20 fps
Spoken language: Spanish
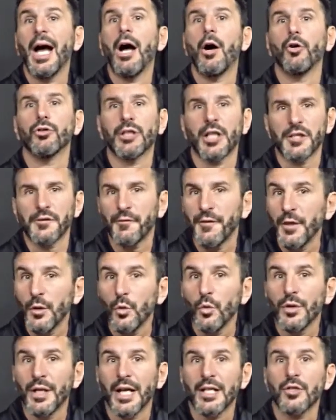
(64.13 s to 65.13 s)
a otras
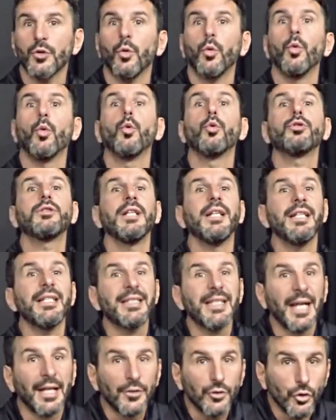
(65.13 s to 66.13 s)
figuras
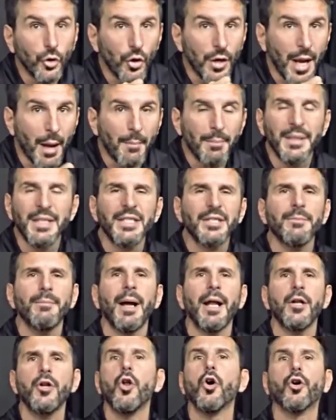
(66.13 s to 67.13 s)
utilizando la
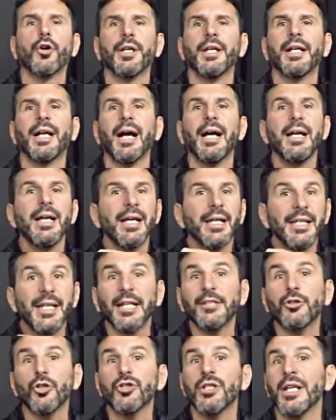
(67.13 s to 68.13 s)
misma lógica y
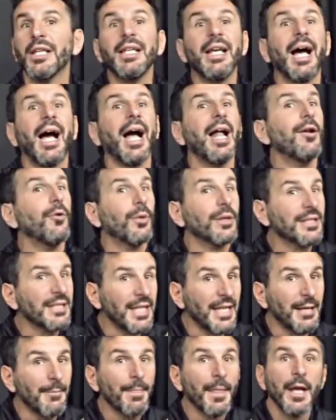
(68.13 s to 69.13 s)
esto sería algo
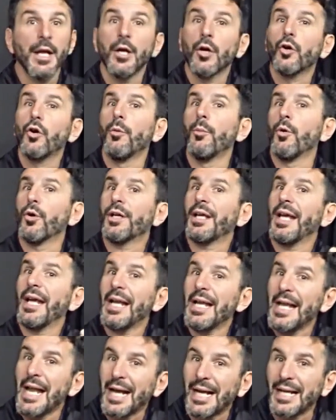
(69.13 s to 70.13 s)
así como que
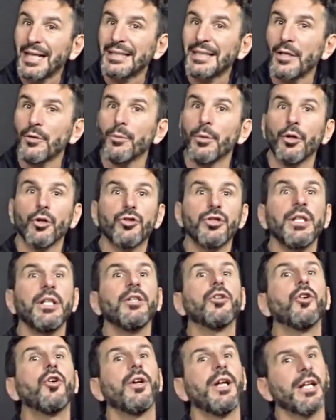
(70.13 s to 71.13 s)
la carta número
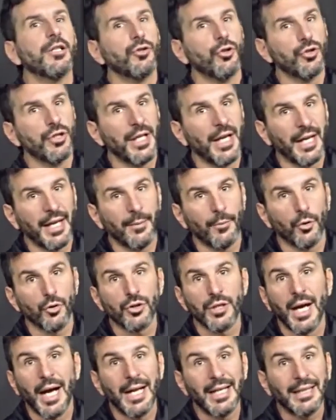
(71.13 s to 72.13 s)
5 la
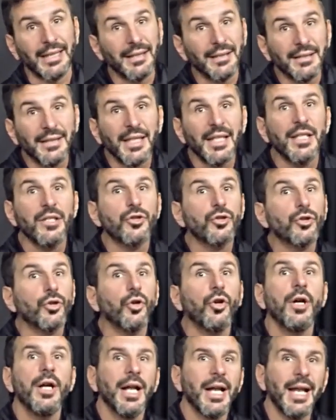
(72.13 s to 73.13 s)
asociaremos al
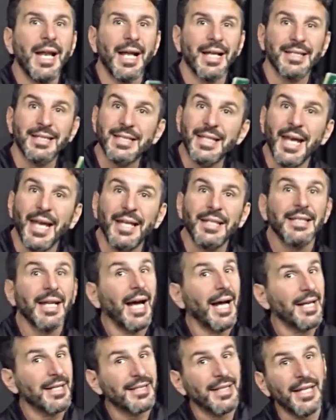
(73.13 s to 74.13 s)
quintillo, la 6
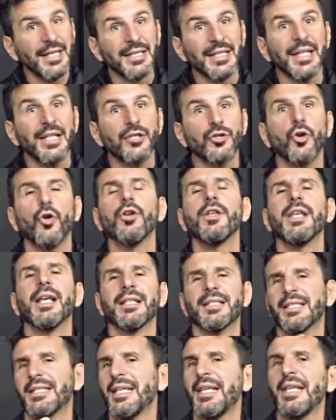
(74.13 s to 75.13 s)
al seisillo y
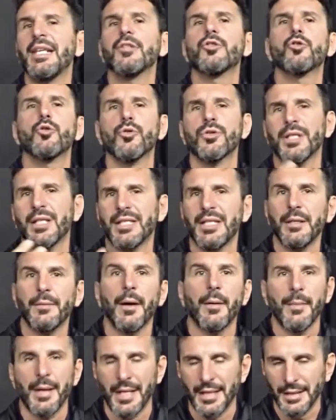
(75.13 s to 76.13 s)
así
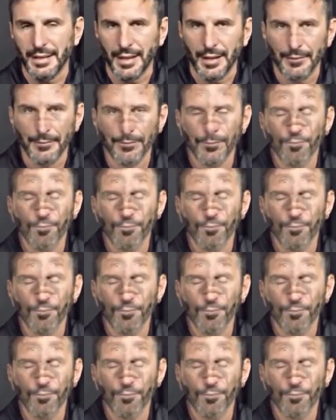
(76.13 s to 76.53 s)
sucesivamente.